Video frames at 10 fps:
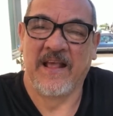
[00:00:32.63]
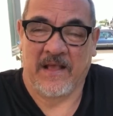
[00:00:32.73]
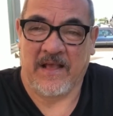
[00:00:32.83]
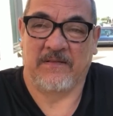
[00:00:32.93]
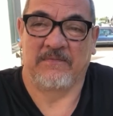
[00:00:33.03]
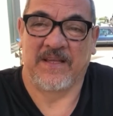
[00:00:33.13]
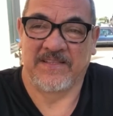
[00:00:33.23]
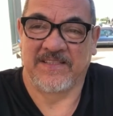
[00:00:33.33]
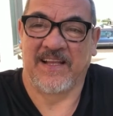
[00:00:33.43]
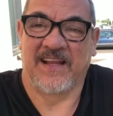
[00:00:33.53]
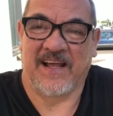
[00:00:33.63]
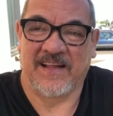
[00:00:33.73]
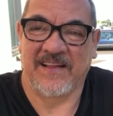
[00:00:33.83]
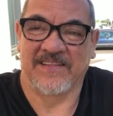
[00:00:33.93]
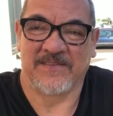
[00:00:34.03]
Kahit maigsi lang,
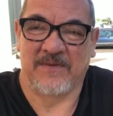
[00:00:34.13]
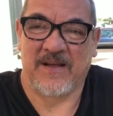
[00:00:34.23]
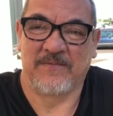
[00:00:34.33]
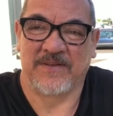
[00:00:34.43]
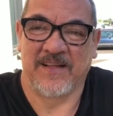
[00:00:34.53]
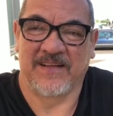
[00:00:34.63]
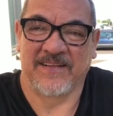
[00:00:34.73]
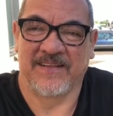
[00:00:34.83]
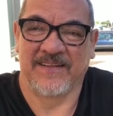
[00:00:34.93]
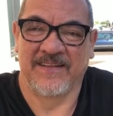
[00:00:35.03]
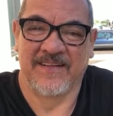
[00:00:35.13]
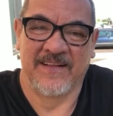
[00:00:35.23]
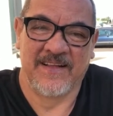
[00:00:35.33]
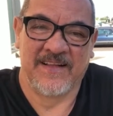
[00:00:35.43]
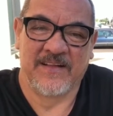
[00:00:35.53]
at least umabot ng
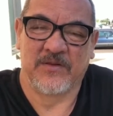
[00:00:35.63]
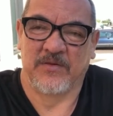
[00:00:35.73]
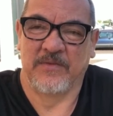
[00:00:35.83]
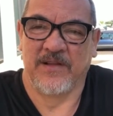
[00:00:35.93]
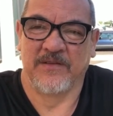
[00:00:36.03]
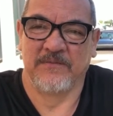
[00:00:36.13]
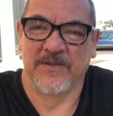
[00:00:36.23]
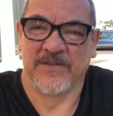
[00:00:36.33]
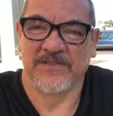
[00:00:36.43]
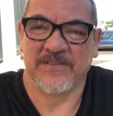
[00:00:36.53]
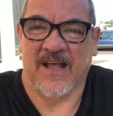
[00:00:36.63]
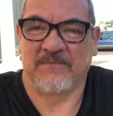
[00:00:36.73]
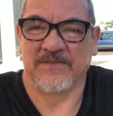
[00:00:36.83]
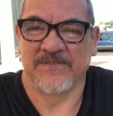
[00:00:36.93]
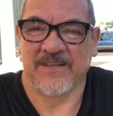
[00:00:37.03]
2 million views.
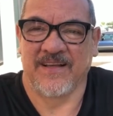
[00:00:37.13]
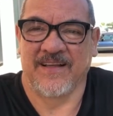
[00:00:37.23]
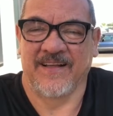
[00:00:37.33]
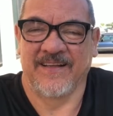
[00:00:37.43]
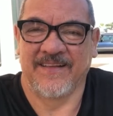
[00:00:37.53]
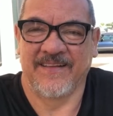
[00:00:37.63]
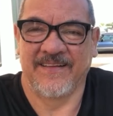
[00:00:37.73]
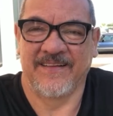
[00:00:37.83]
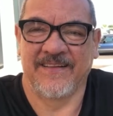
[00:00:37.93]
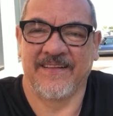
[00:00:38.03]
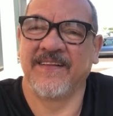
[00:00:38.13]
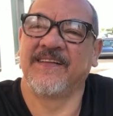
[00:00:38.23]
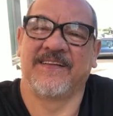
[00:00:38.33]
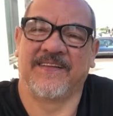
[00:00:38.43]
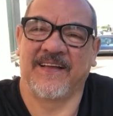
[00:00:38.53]
Tapos, uh,
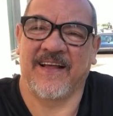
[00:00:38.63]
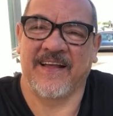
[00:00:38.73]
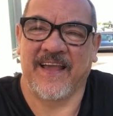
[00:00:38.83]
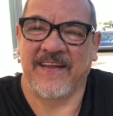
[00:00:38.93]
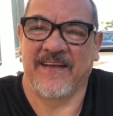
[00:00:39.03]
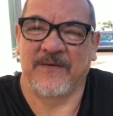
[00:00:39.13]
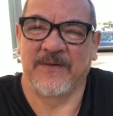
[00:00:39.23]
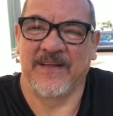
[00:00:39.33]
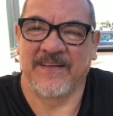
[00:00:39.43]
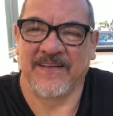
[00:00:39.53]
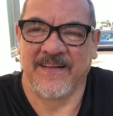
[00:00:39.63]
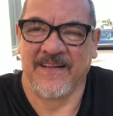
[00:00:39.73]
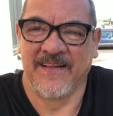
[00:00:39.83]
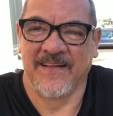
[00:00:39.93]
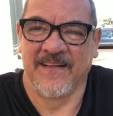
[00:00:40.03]
nakagain ako ng
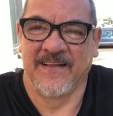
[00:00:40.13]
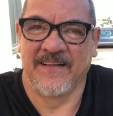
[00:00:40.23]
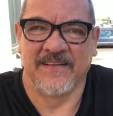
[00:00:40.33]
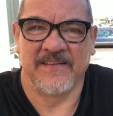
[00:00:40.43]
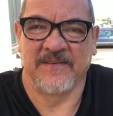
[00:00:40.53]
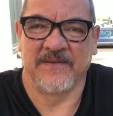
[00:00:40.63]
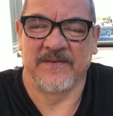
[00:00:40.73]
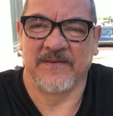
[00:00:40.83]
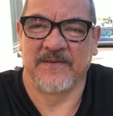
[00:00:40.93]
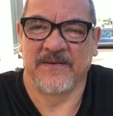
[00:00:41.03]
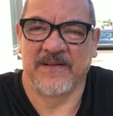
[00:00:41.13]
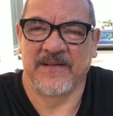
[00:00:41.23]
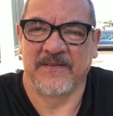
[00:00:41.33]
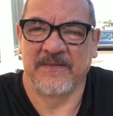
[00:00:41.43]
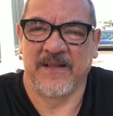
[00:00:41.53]
siguro uh, ah,
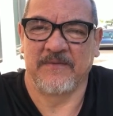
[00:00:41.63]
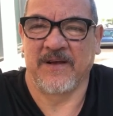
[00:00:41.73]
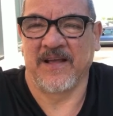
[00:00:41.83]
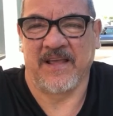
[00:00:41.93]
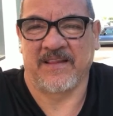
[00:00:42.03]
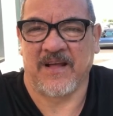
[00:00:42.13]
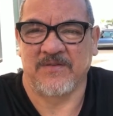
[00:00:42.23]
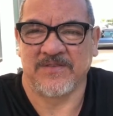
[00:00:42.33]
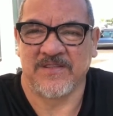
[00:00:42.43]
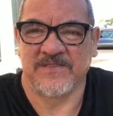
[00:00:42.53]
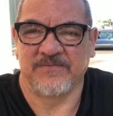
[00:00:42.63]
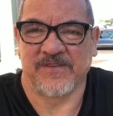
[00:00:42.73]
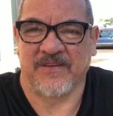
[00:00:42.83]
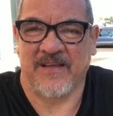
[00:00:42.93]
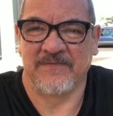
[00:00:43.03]
mayroon mga 8,000
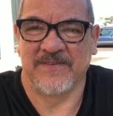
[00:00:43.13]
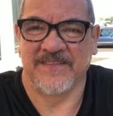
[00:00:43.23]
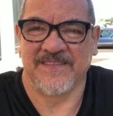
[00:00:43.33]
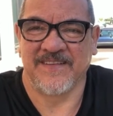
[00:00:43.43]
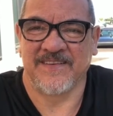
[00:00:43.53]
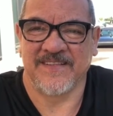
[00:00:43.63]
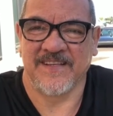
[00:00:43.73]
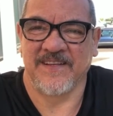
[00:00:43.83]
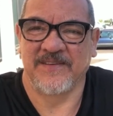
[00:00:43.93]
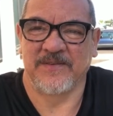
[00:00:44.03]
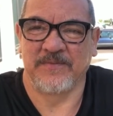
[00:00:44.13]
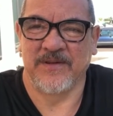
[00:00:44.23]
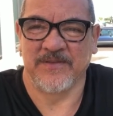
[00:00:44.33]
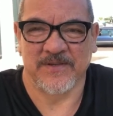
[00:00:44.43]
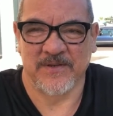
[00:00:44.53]
subscribers, no? Kasi nung
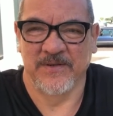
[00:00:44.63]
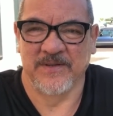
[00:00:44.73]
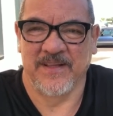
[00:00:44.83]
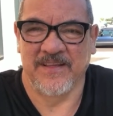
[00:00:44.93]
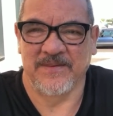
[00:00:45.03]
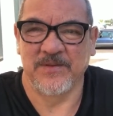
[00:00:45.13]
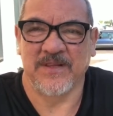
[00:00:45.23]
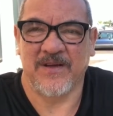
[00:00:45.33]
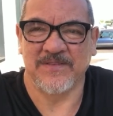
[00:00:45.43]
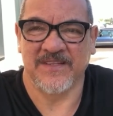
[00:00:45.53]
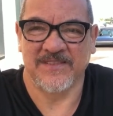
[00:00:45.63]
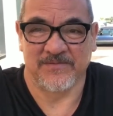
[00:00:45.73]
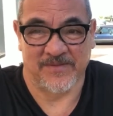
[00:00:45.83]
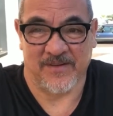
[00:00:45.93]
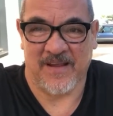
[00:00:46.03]
pinos ko yun ay 2,000
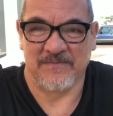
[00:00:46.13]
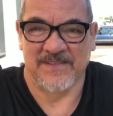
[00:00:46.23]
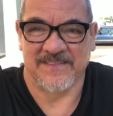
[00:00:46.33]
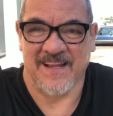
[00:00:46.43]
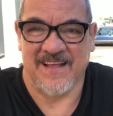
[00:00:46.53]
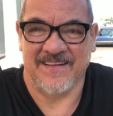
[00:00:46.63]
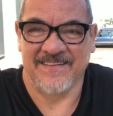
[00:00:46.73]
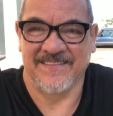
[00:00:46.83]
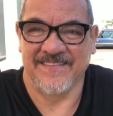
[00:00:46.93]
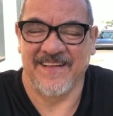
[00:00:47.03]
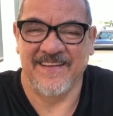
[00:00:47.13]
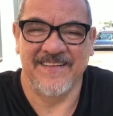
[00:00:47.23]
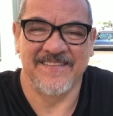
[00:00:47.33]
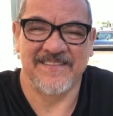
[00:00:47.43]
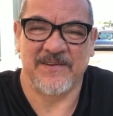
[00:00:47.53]
subscribers lang, no?
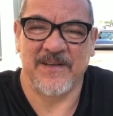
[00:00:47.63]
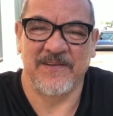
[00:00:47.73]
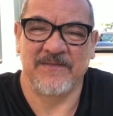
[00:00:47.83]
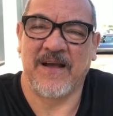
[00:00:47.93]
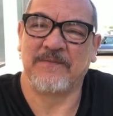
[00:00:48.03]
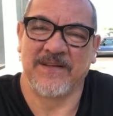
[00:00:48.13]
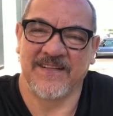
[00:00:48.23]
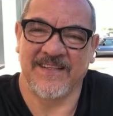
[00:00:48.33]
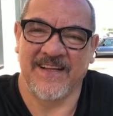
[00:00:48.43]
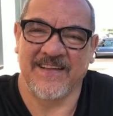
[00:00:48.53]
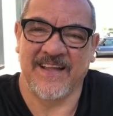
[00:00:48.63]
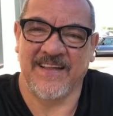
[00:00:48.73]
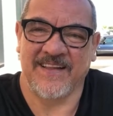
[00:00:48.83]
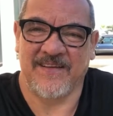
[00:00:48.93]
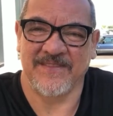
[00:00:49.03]
So ngayon, maabot na siya ng
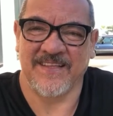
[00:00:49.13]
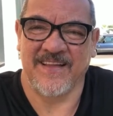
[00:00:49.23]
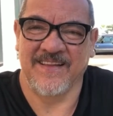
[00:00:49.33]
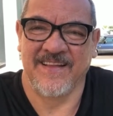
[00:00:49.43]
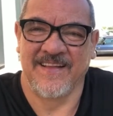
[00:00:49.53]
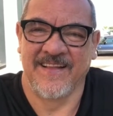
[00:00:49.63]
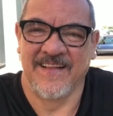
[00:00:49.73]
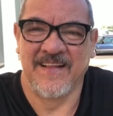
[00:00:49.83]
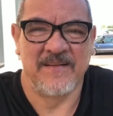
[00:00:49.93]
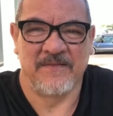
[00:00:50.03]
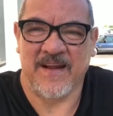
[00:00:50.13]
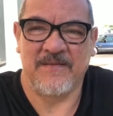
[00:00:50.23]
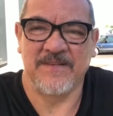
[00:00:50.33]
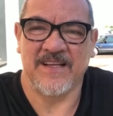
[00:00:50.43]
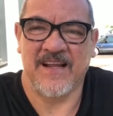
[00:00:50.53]
10,000.
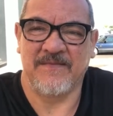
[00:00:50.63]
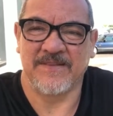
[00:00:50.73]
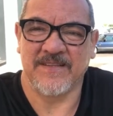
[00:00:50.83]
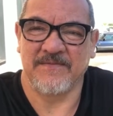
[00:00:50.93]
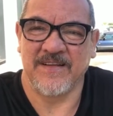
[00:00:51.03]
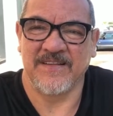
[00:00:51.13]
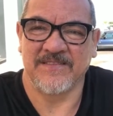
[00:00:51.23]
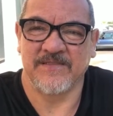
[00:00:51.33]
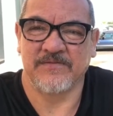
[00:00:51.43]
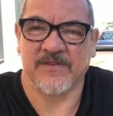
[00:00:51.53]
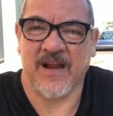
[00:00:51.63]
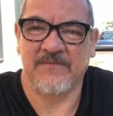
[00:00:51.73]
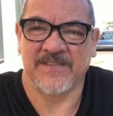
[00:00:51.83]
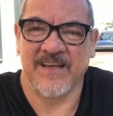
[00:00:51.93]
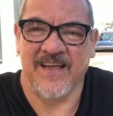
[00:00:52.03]
Maraming salamat sa mga
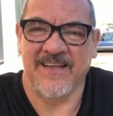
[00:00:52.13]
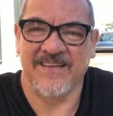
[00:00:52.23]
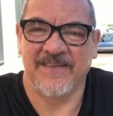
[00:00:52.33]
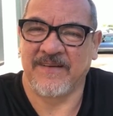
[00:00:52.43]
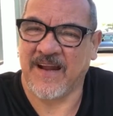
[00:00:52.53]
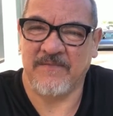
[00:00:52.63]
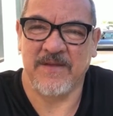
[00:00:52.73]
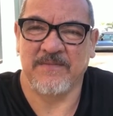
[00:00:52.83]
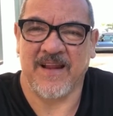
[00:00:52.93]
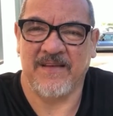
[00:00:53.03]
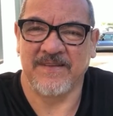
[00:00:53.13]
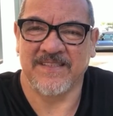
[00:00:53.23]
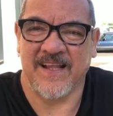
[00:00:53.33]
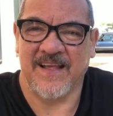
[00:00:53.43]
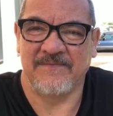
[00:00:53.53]
nag-subscribes, guys. Maraming maraming
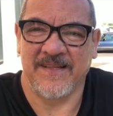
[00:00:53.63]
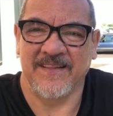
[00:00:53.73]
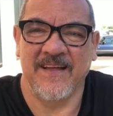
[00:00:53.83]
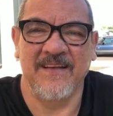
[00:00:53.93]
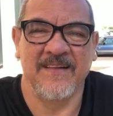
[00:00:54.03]
salamat, no?